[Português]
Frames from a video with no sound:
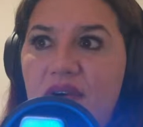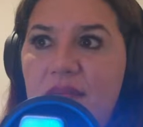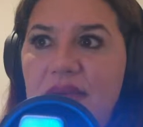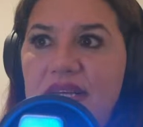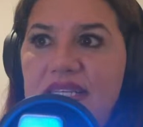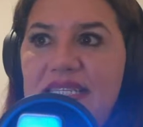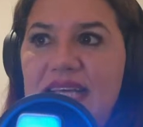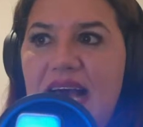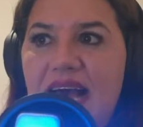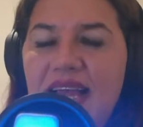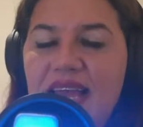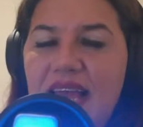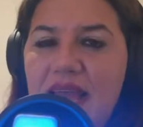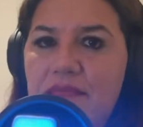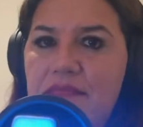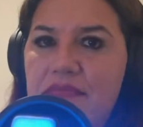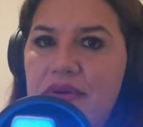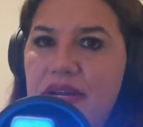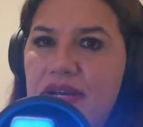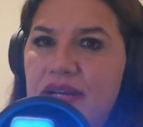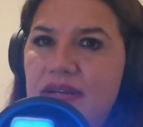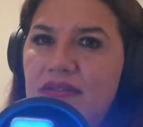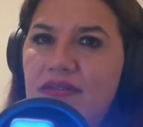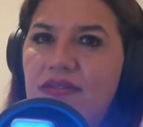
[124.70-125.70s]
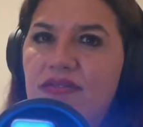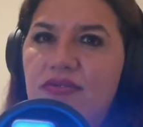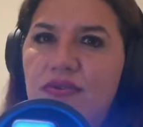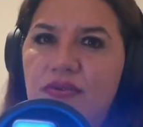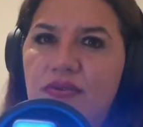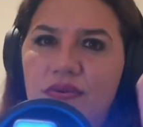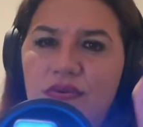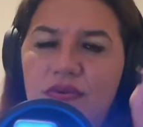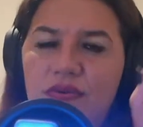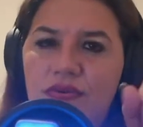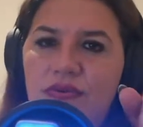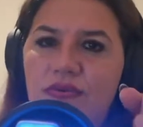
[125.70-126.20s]
vou começar
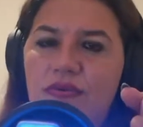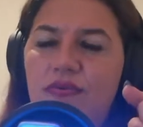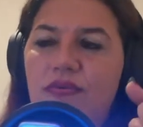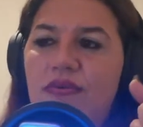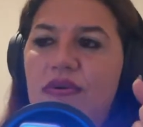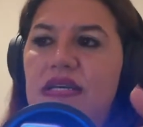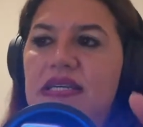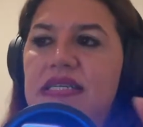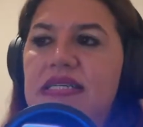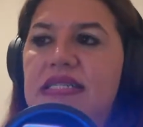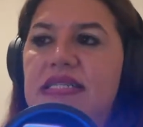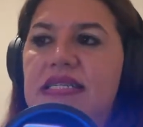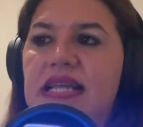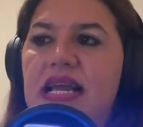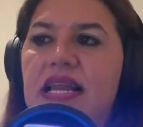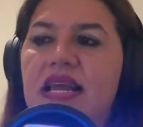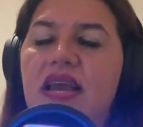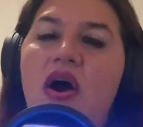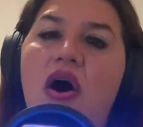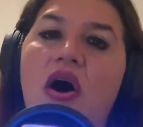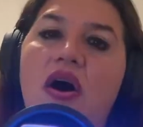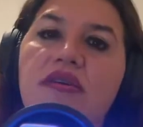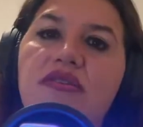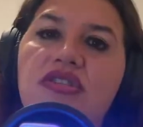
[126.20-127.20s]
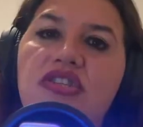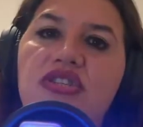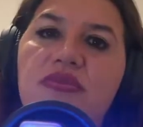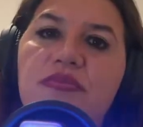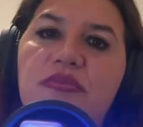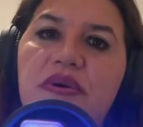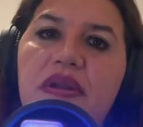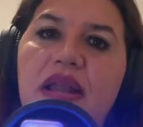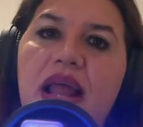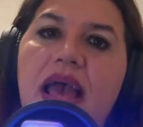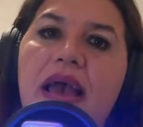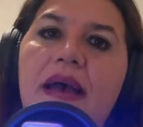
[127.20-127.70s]
quebrando um
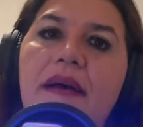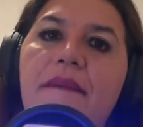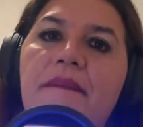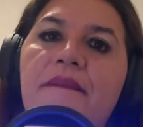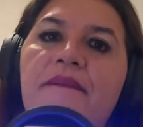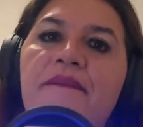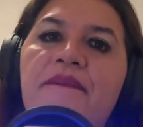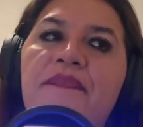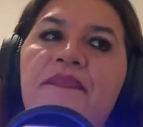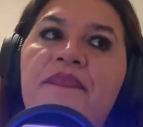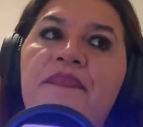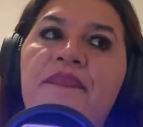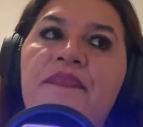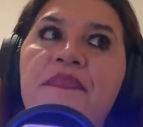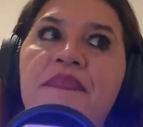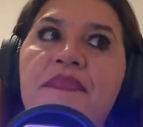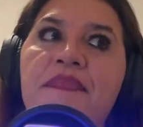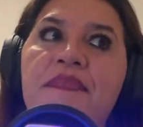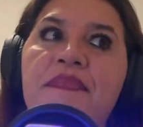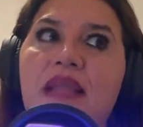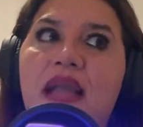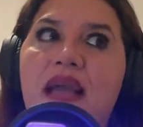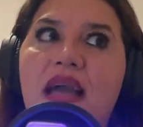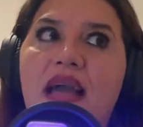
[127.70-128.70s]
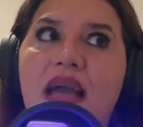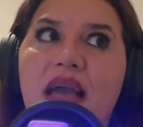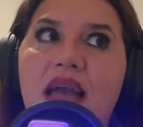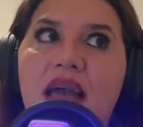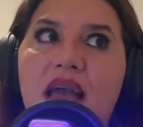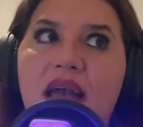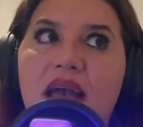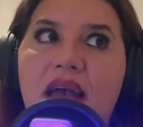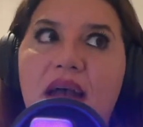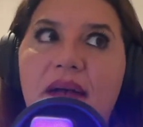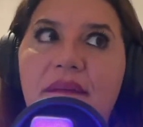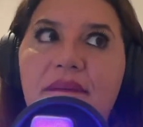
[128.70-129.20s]
estereótipo, né?
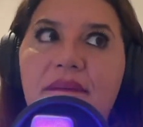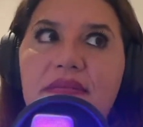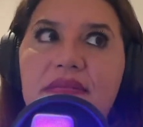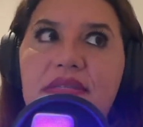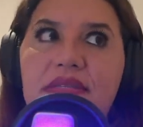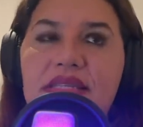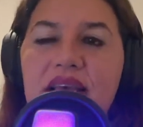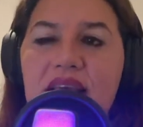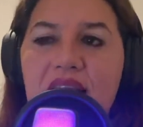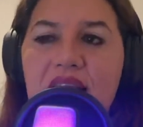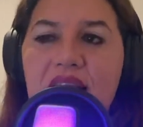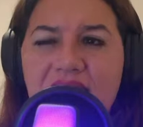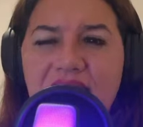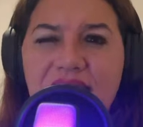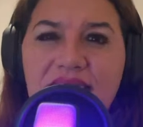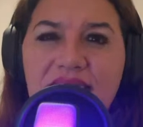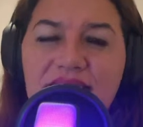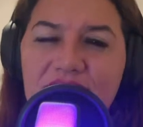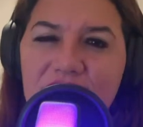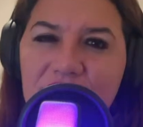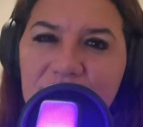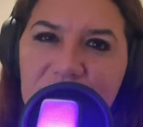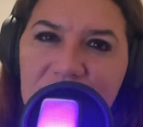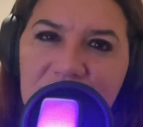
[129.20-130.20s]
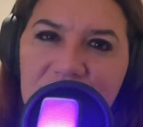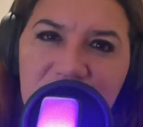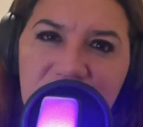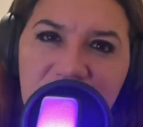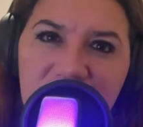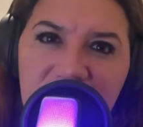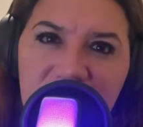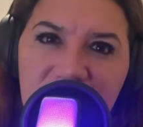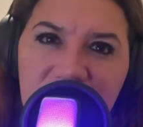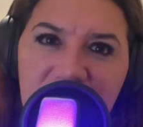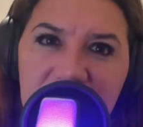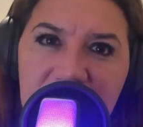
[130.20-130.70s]
É, será que
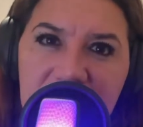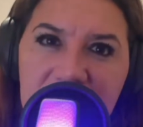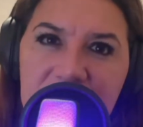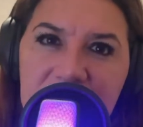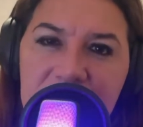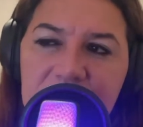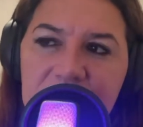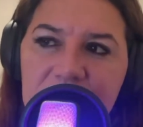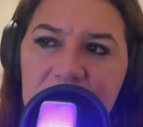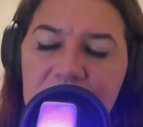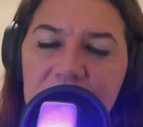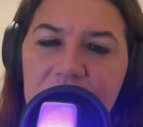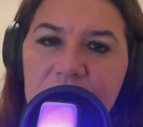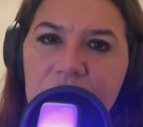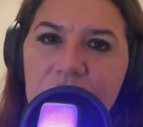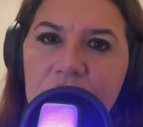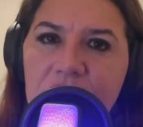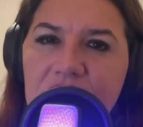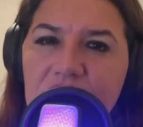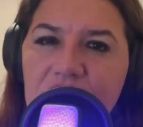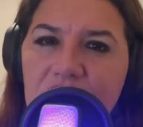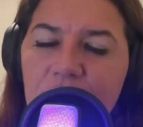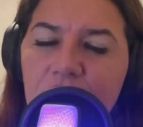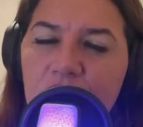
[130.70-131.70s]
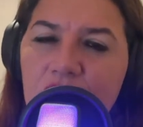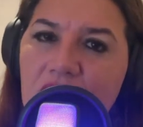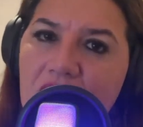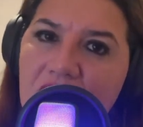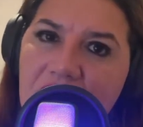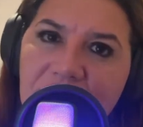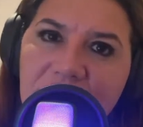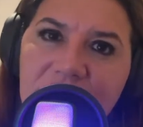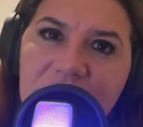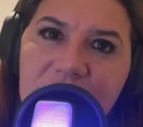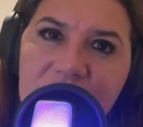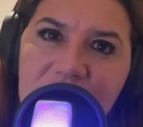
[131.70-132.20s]
travestis, mini
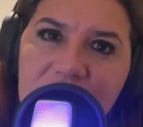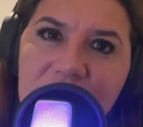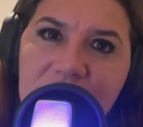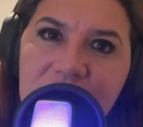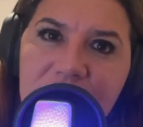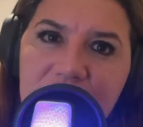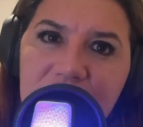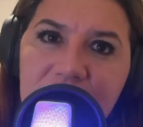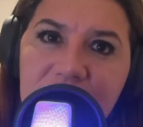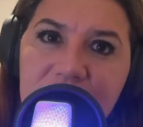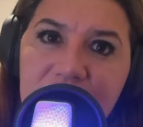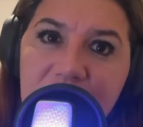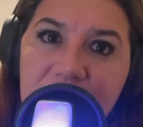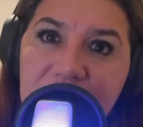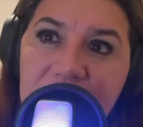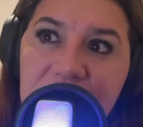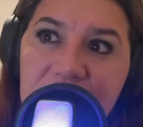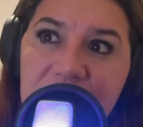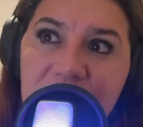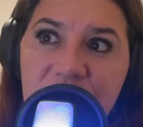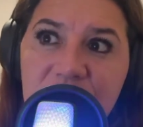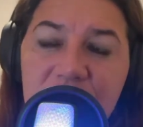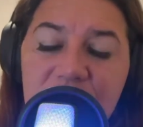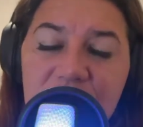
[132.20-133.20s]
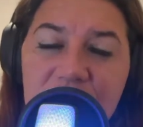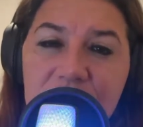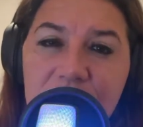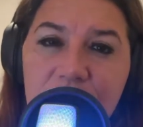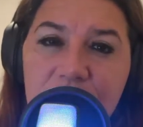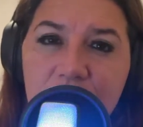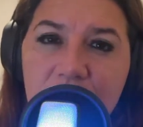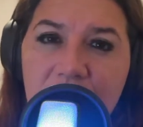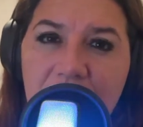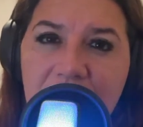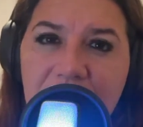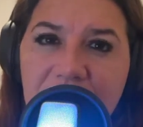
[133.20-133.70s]
mulheres travestis
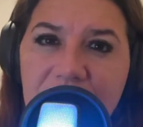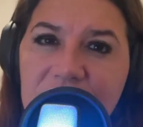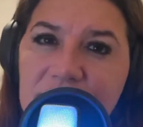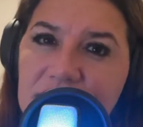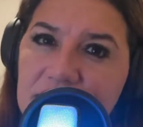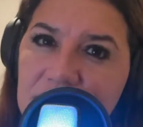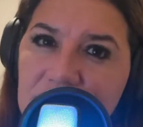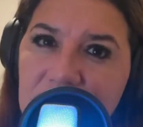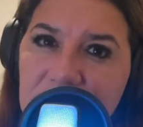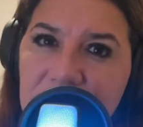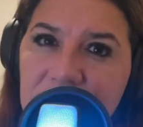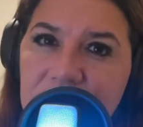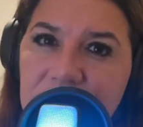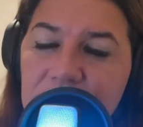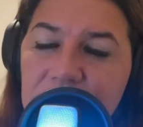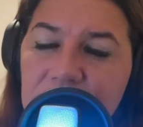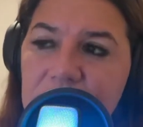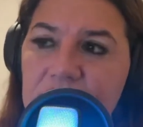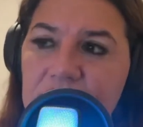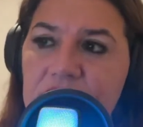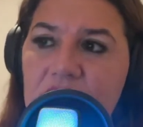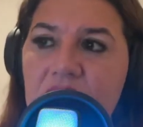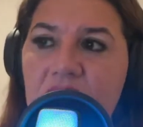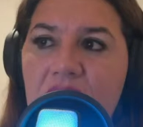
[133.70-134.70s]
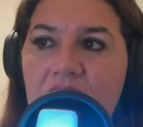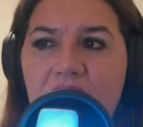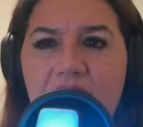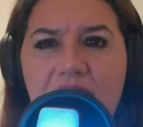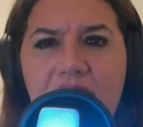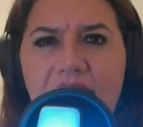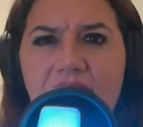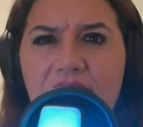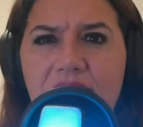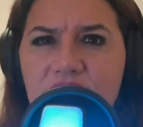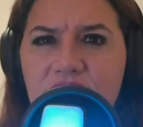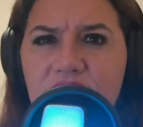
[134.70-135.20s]
e mulheres trans,
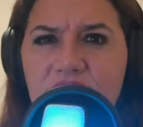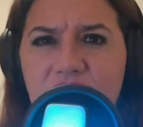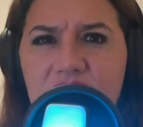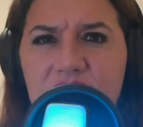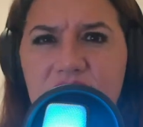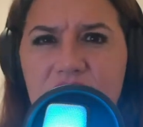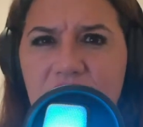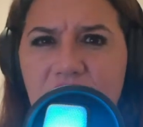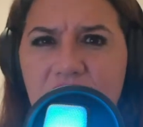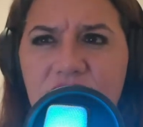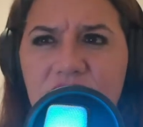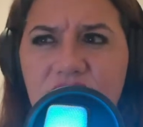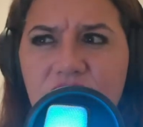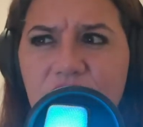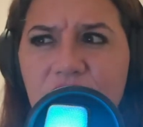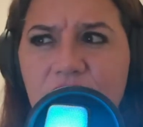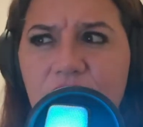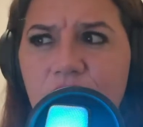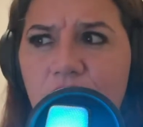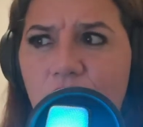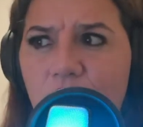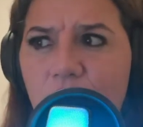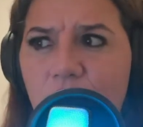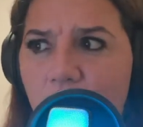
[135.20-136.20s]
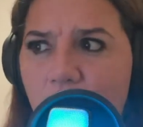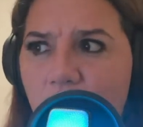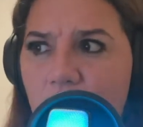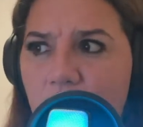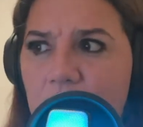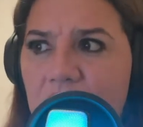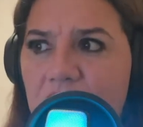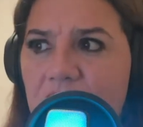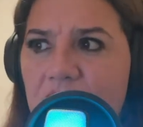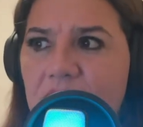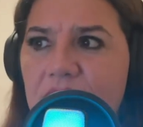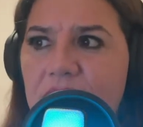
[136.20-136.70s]
elas só se relacionam com
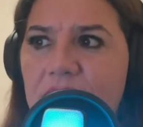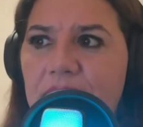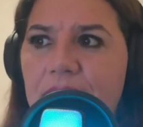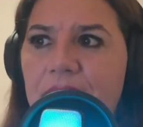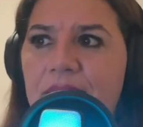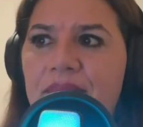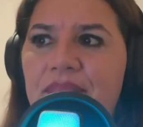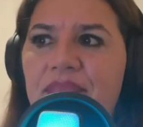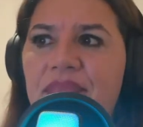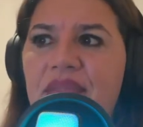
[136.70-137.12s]
homem?